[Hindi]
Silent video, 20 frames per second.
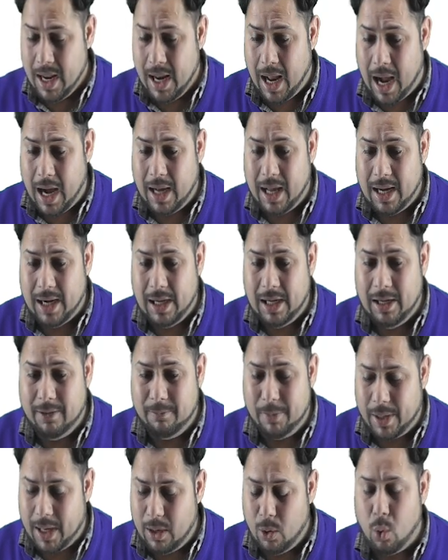अगर
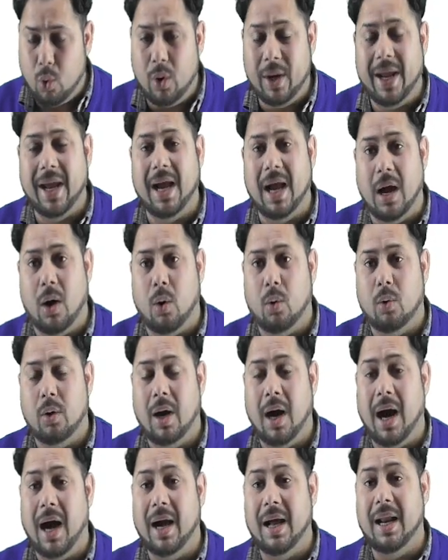लिबरल होंगे गांव
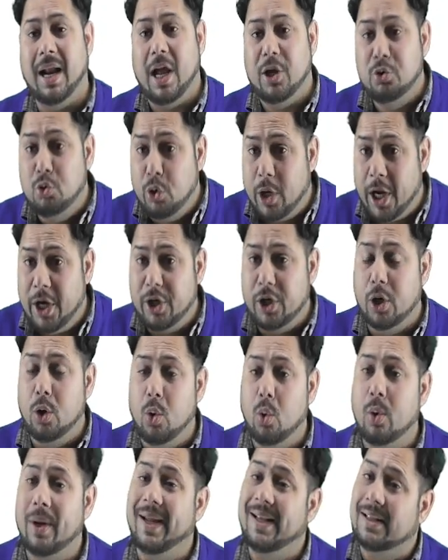अगर एजुकेटेड
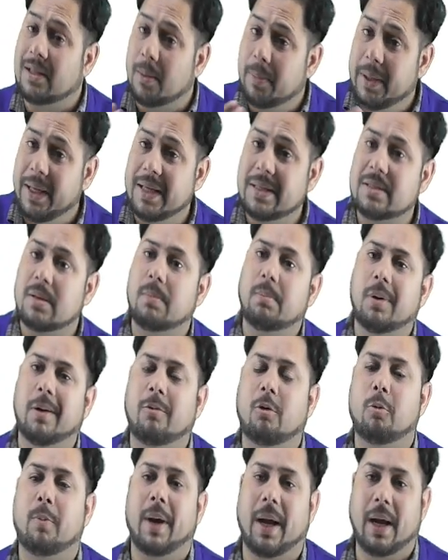होंगे तभी ये संभव
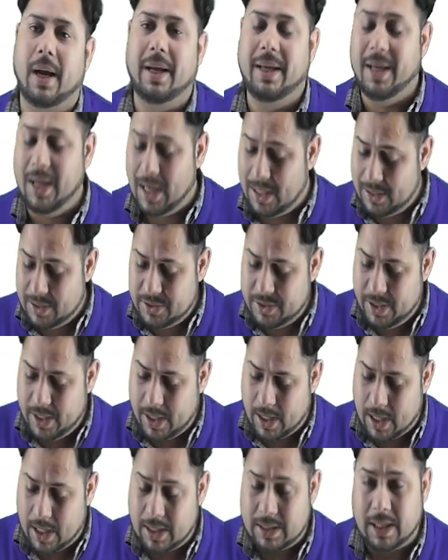हो पाएगा ये गांधी जी ने
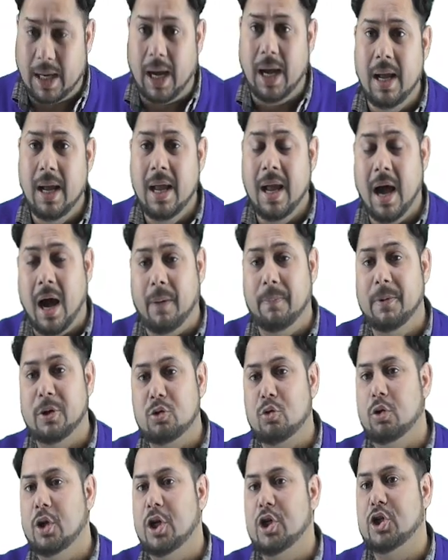कहा था अपने
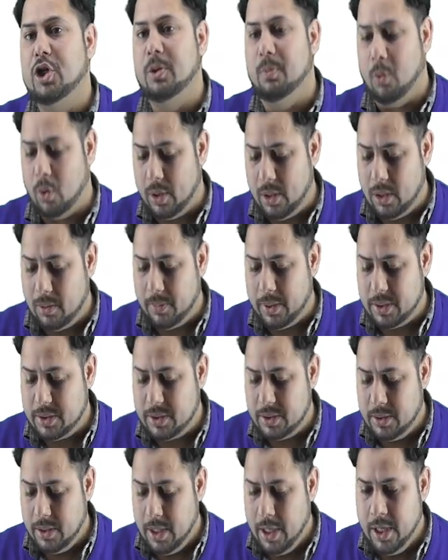स्वदेशी मॉडल में
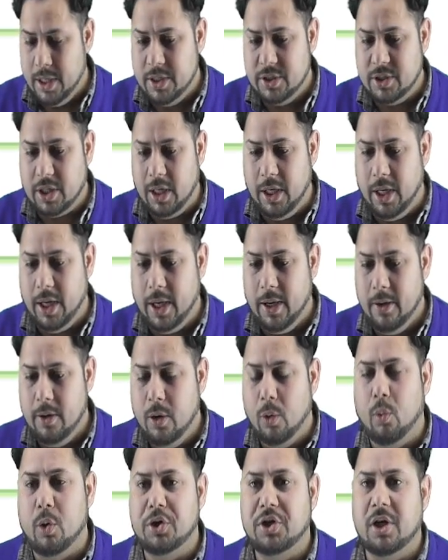चलिए
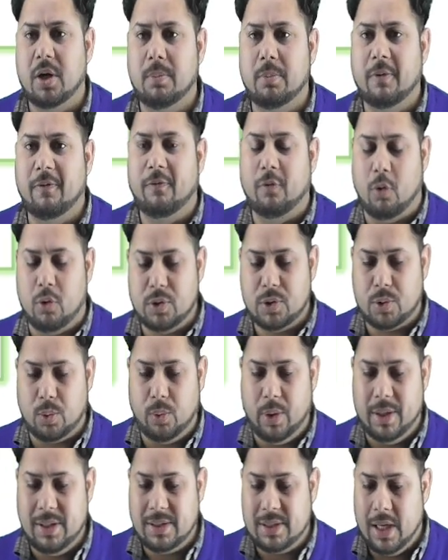क्वेश्चन नंबर फोर
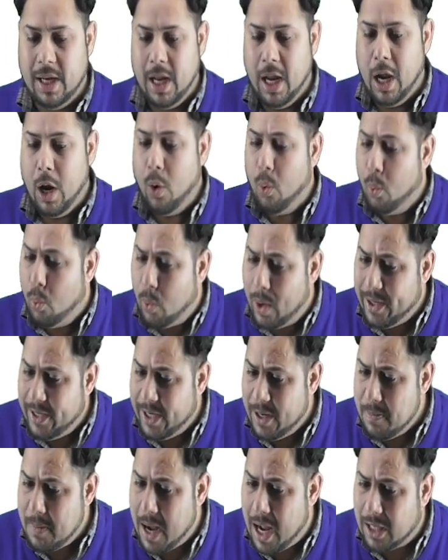स्टूडेंट्स व्हाट डिड
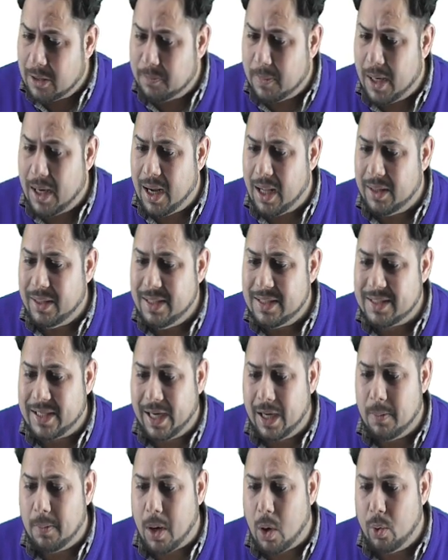महात्मा गांधी सेड
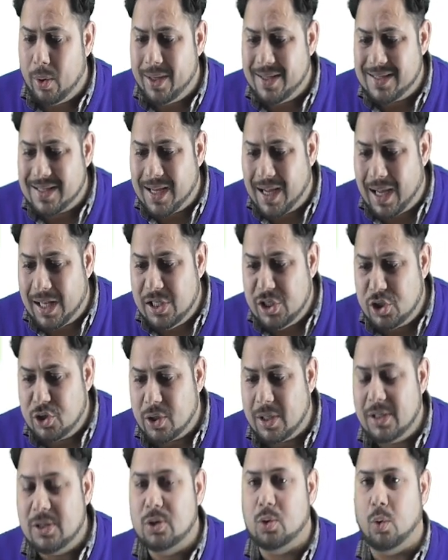अबाउट हिज
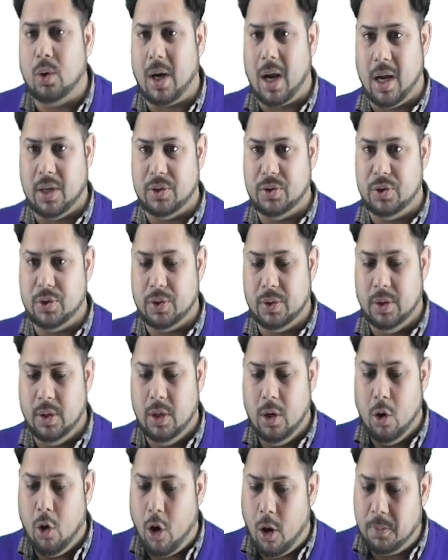कल्चरल स्वराज
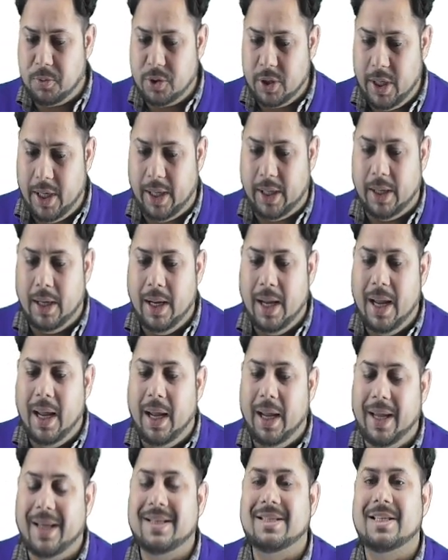ऑप्शन ए
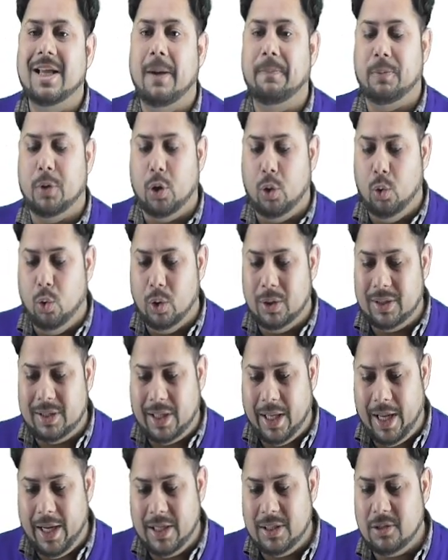एक्सेप्ट गुड
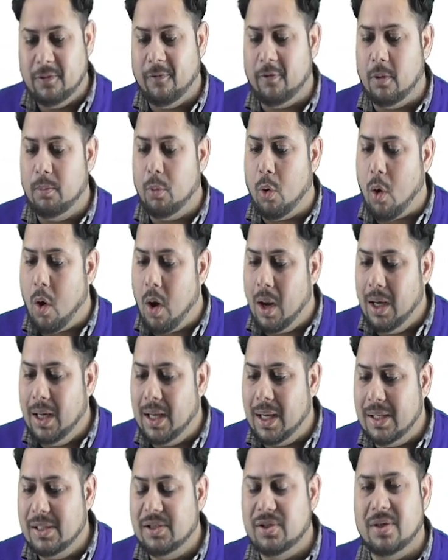थिंग्स फ्रॉम ऑल
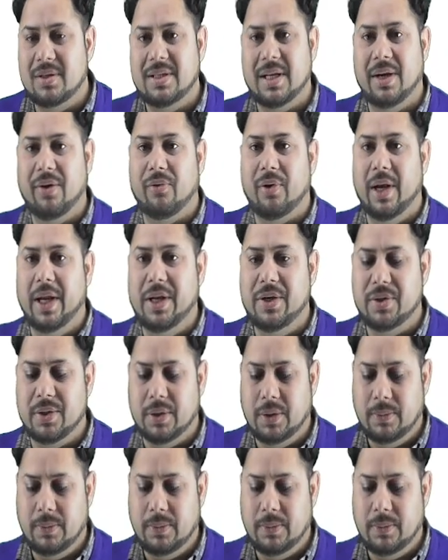कल्चर एंड रिलीजन